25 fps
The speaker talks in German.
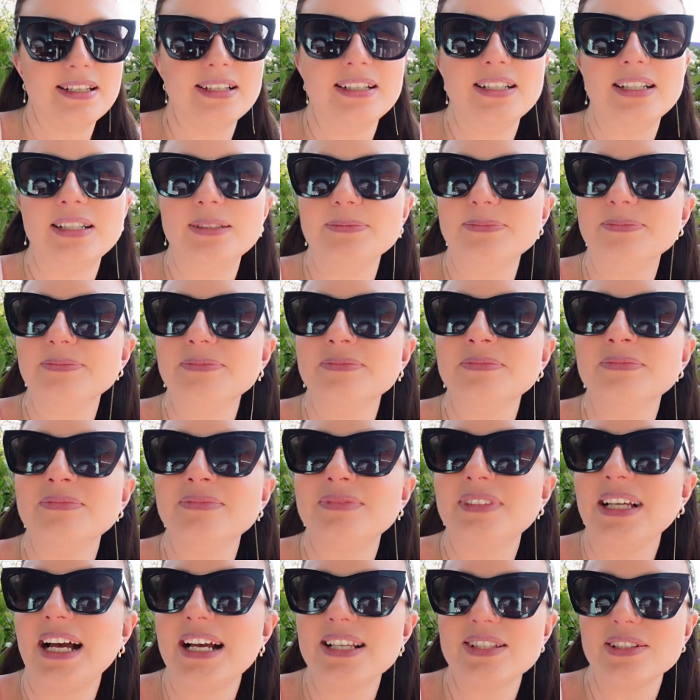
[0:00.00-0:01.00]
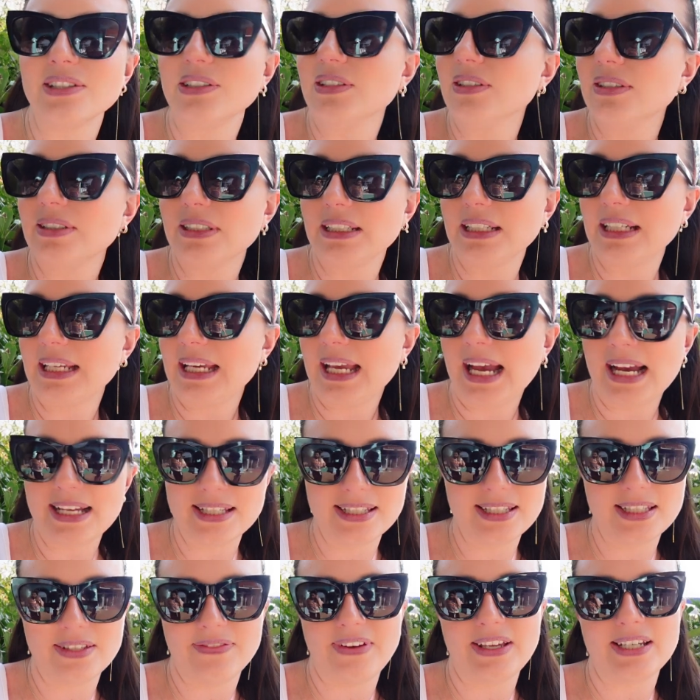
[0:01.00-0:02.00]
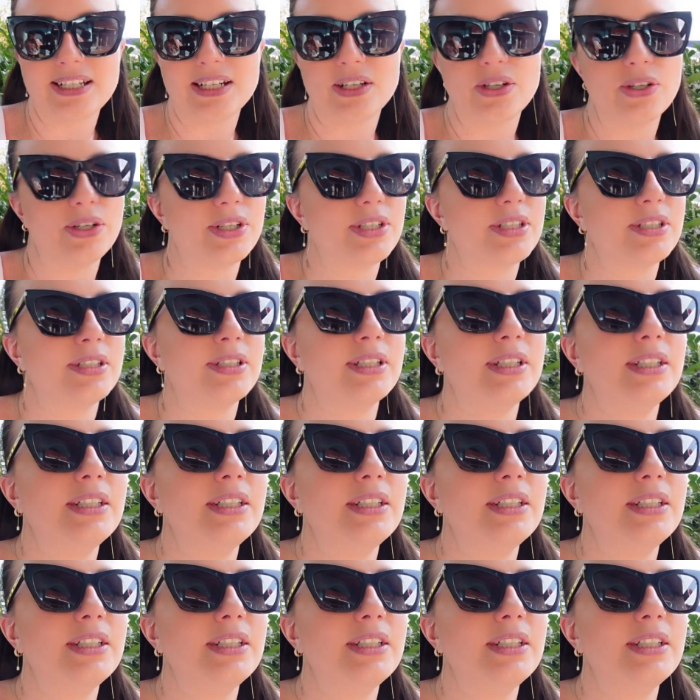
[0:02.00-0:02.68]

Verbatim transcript: Ähm, also krasses Wetter heute.